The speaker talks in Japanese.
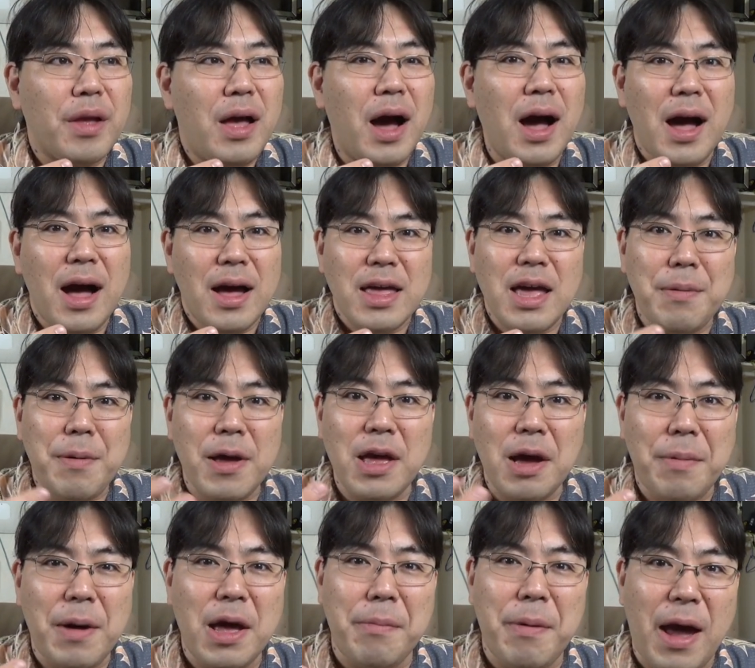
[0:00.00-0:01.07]
あやばい
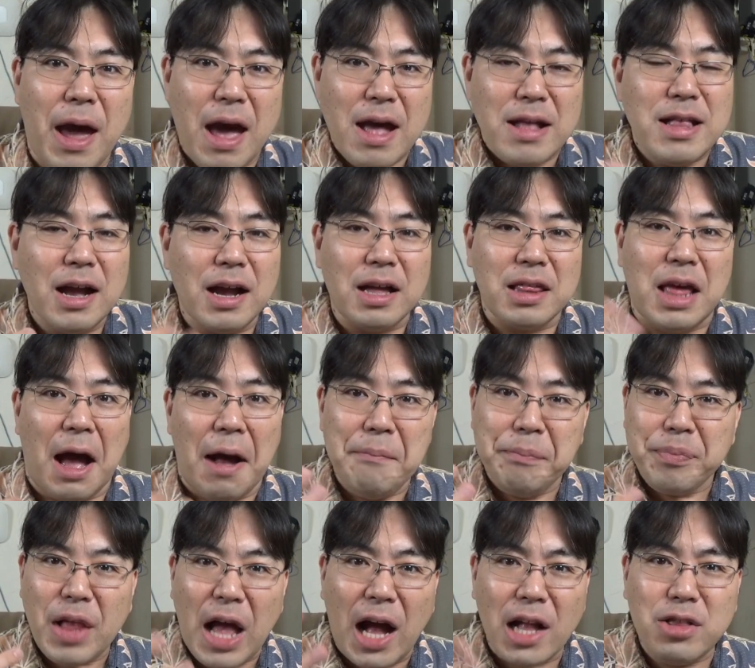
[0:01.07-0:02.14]
やばいやばいなんかさ
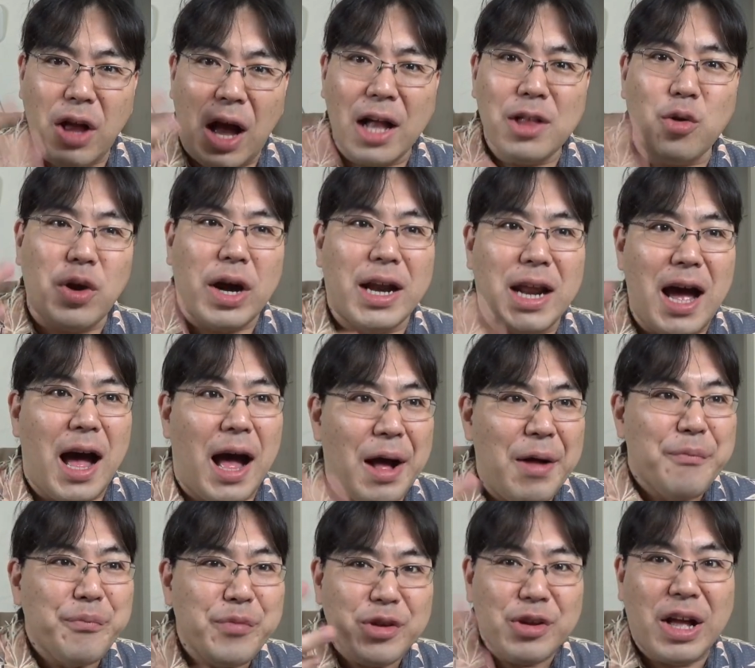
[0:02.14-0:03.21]
あ後から
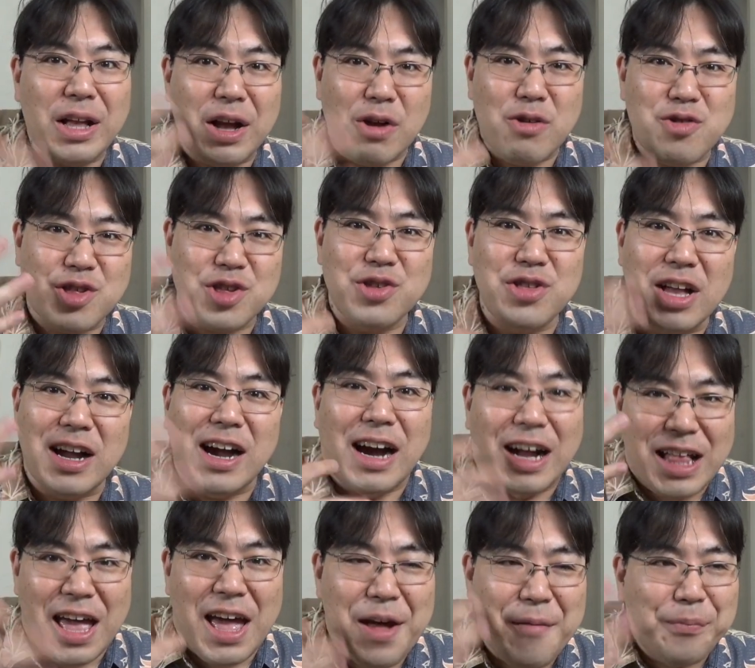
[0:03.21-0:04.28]
なんか口の中
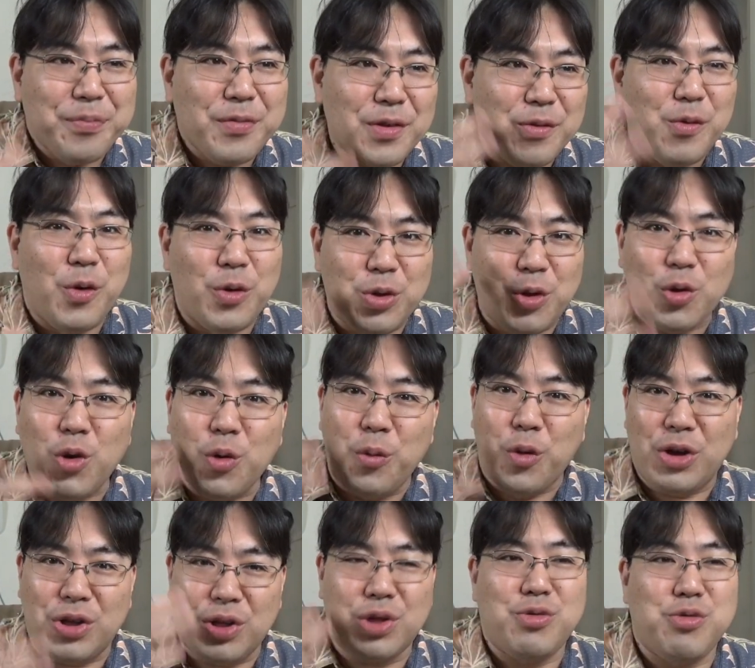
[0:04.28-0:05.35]
がねもう喉
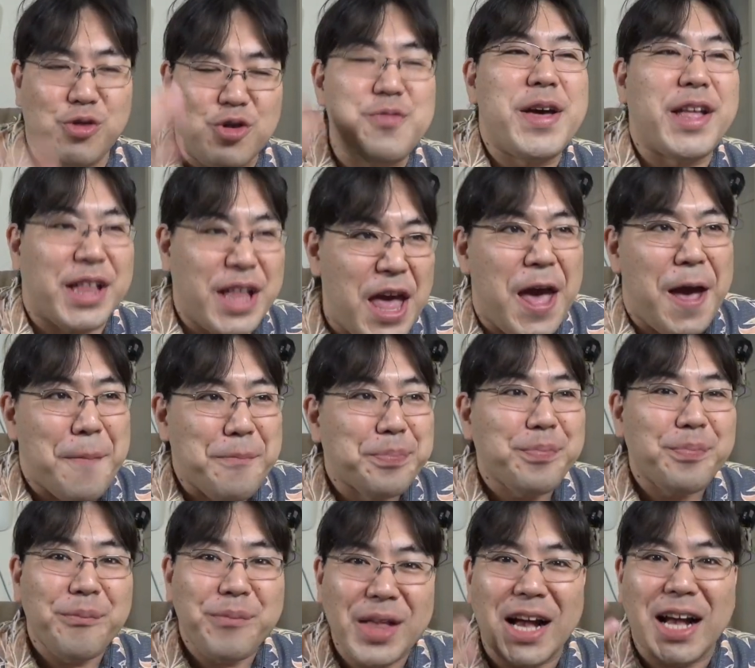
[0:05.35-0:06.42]
も含めて
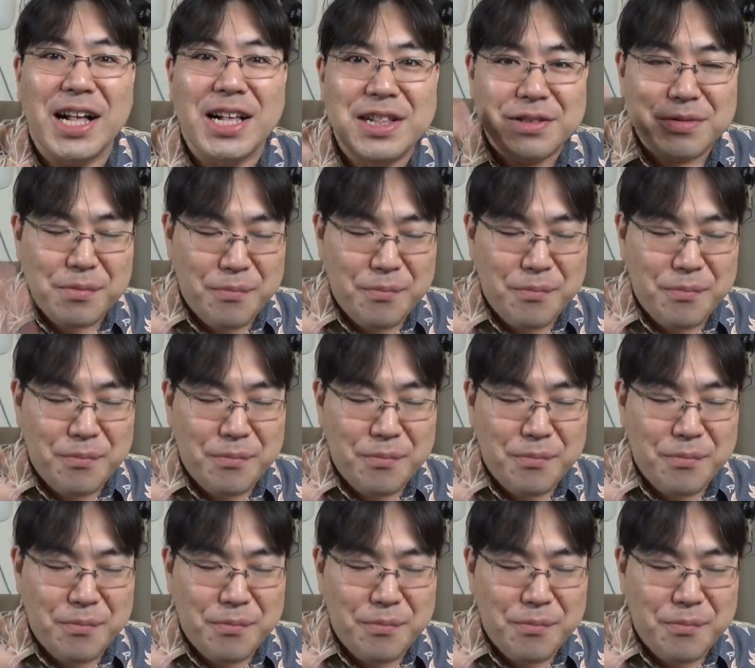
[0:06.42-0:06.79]
なんか